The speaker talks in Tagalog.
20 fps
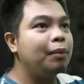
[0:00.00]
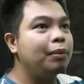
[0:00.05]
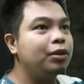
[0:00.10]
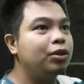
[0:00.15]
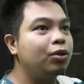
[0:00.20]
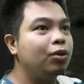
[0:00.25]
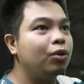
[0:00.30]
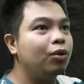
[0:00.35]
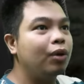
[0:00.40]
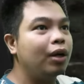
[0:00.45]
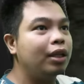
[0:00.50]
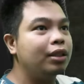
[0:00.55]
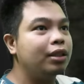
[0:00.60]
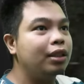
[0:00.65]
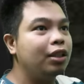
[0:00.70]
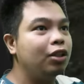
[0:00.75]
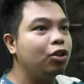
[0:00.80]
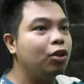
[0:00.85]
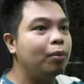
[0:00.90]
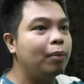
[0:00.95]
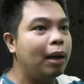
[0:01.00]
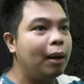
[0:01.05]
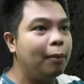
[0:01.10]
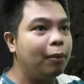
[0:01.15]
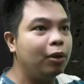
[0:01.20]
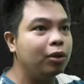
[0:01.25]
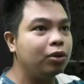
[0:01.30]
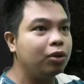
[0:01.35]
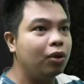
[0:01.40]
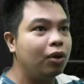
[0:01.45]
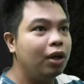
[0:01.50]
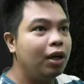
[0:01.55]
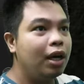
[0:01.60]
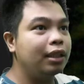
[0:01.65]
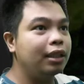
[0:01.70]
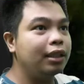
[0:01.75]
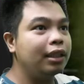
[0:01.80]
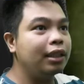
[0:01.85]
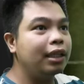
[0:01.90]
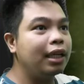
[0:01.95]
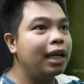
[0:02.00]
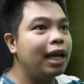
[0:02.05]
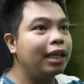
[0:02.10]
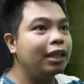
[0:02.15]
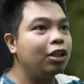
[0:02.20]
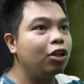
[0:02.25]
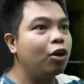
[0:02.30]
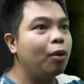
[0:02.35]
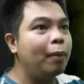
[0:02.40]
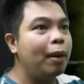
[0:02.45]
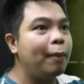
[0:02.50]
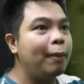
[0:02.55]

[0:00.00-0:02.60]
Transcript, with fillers: naman siguro kasya dito yung mga multo. Tignan nga natin kung